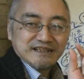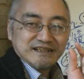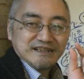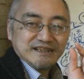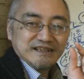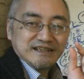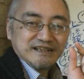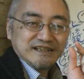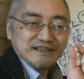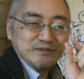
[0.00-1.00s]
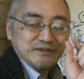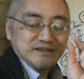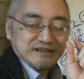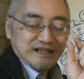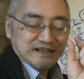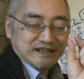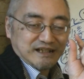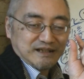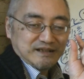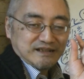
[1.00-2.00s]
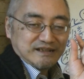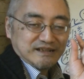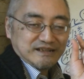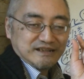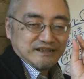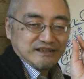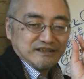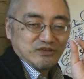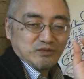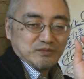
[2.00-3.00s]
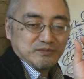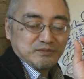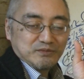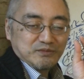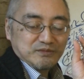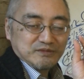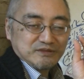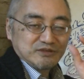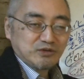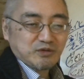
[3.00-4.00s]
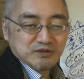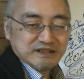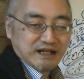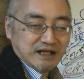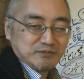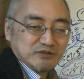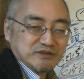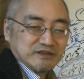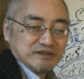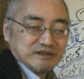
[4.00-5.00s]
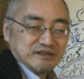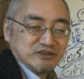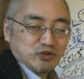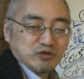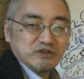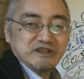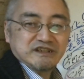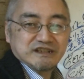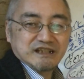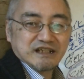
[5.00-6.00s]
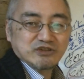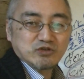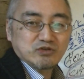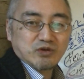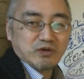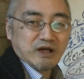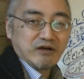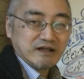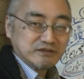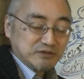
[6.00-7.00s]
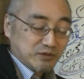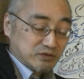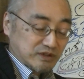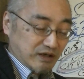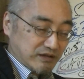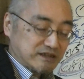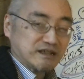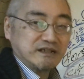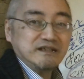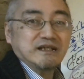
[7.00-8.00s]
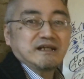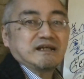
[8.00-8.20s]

えー、なんか、えー、人ここに絡む人の意識がちょっと変わる変わったり、